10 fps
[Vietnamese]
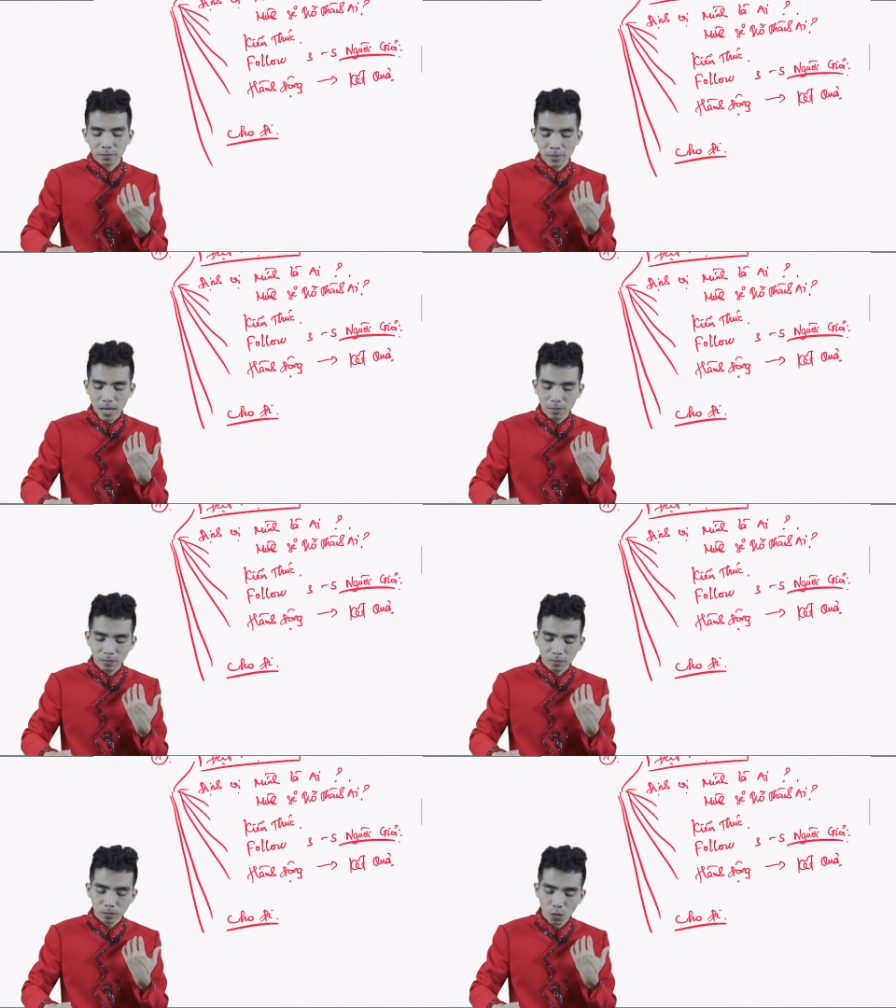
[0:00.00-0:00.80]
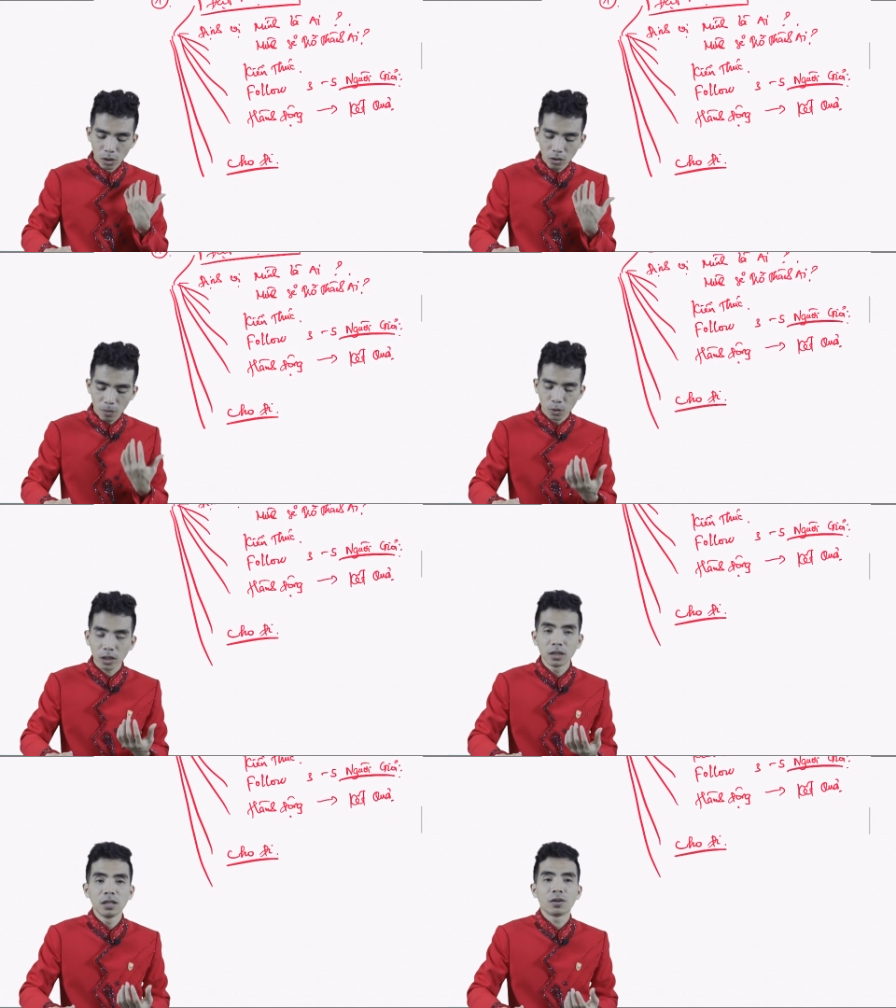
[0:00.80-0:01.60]
bạn muốn có một
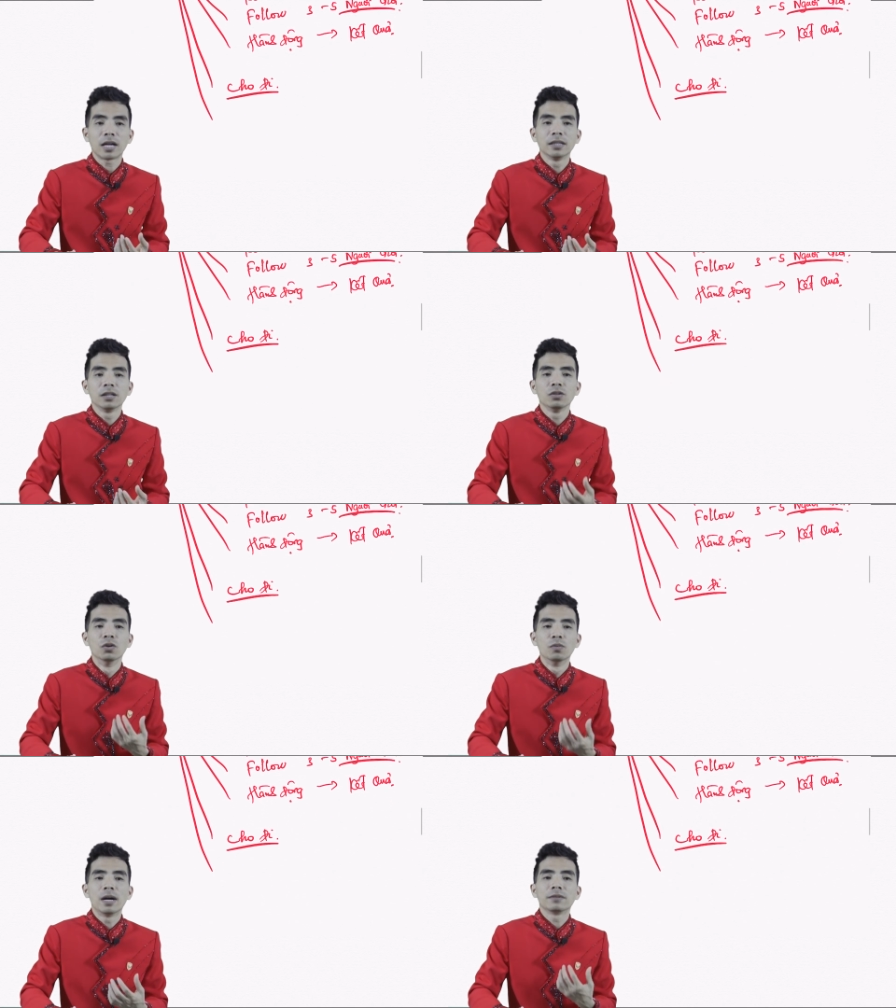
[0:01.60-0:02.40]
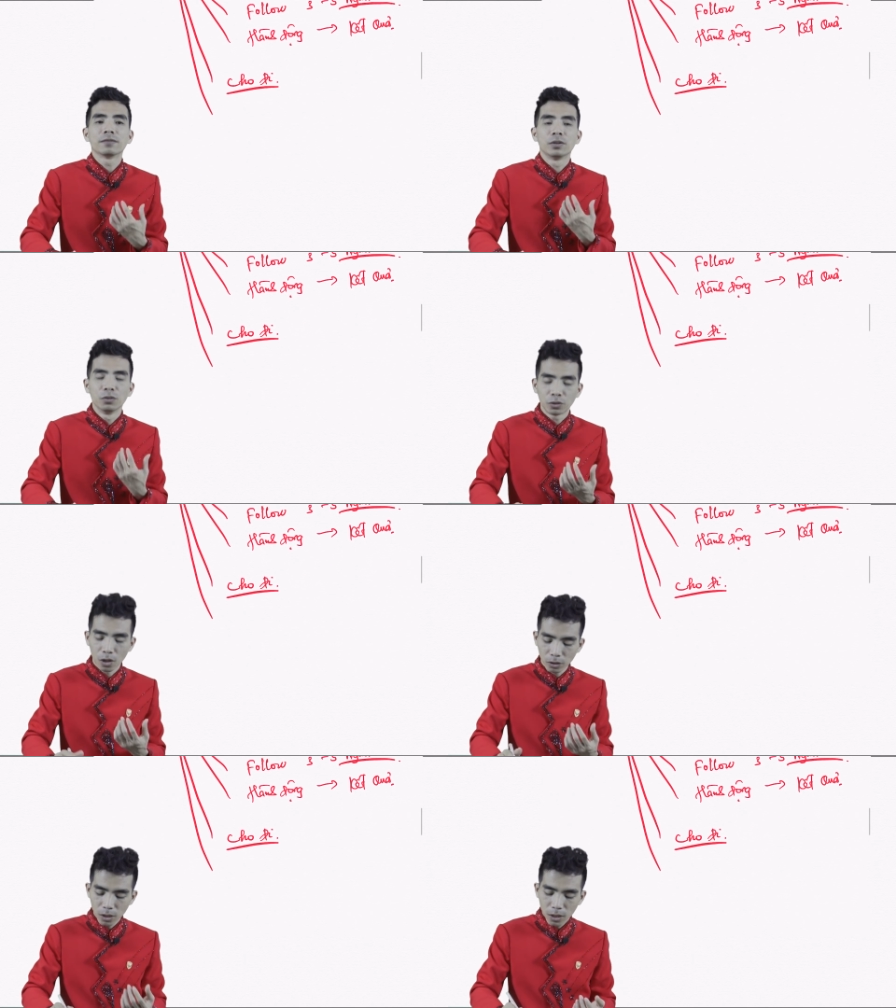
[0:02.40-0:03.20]
cái thương hiệu cá nhân đủ mạnh và đủ
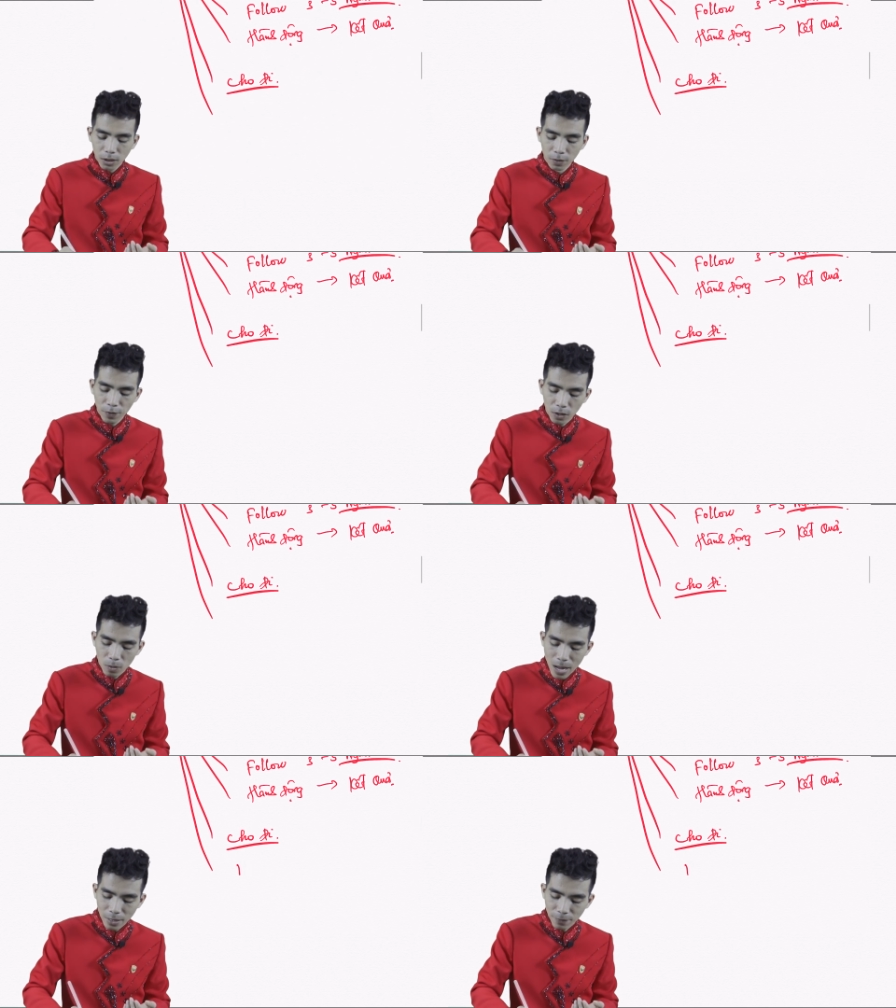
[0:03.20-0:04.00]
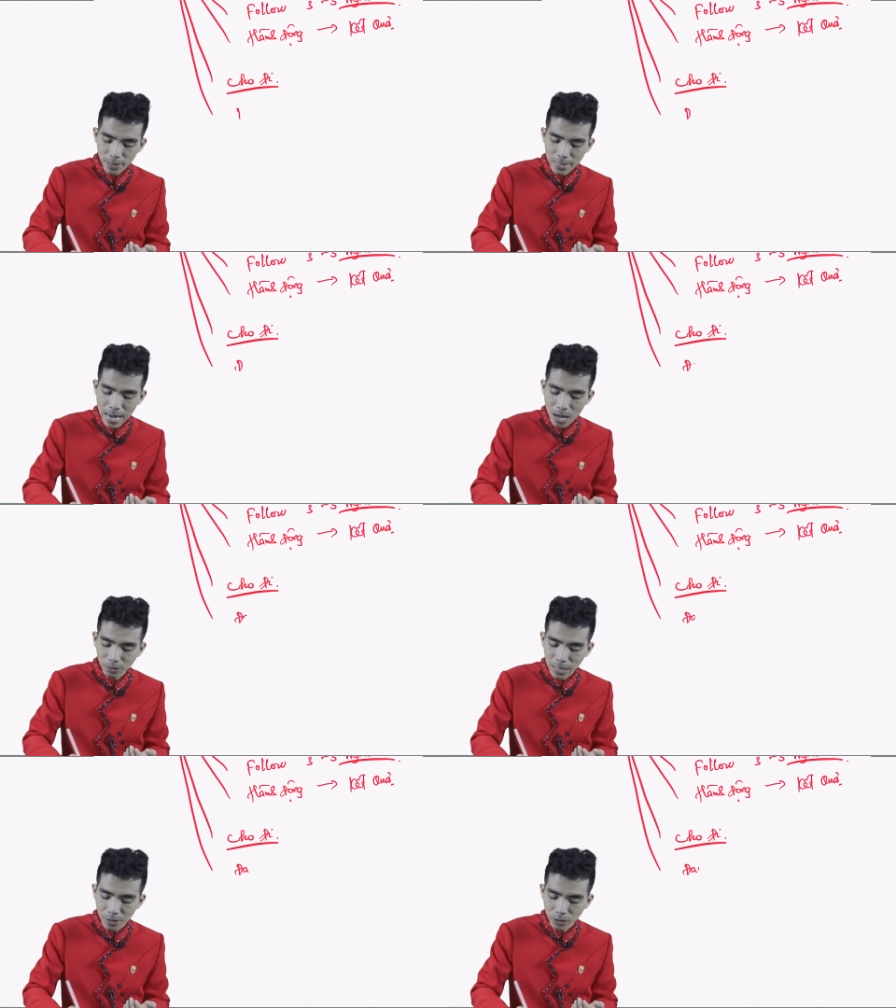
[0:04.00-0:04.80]
tốt thì việc của bạn phải
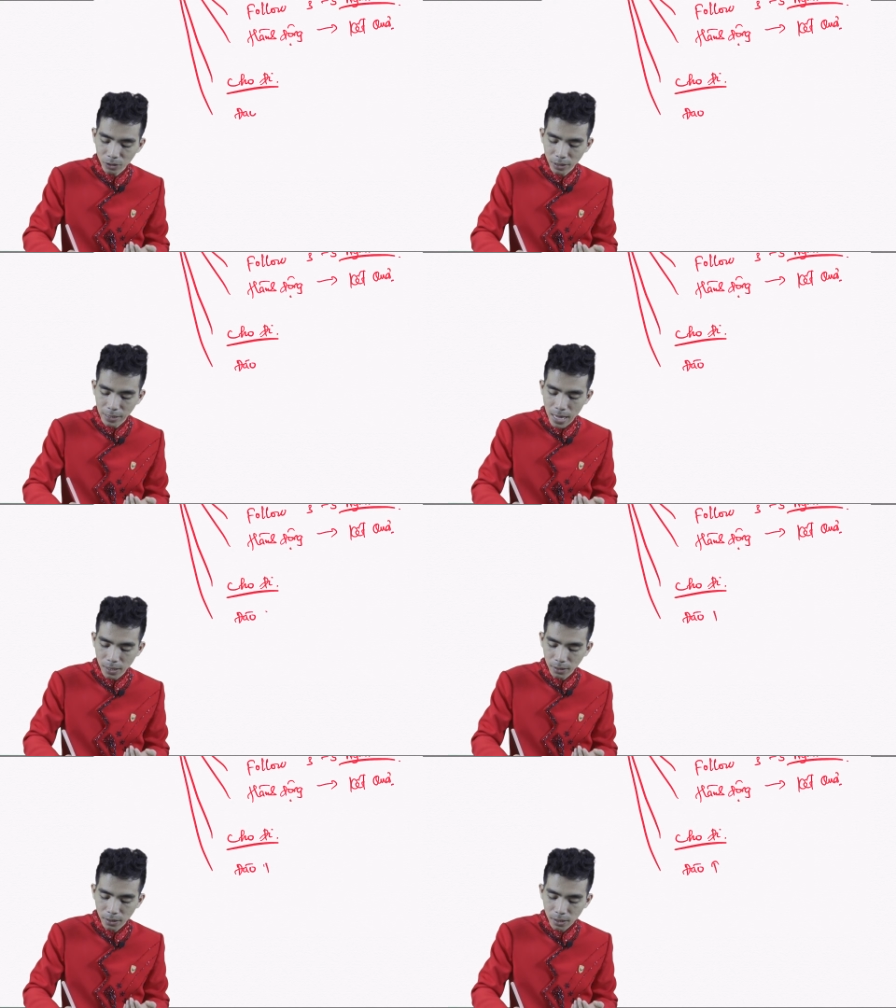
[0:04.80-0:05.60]
đào tạo được cho người khác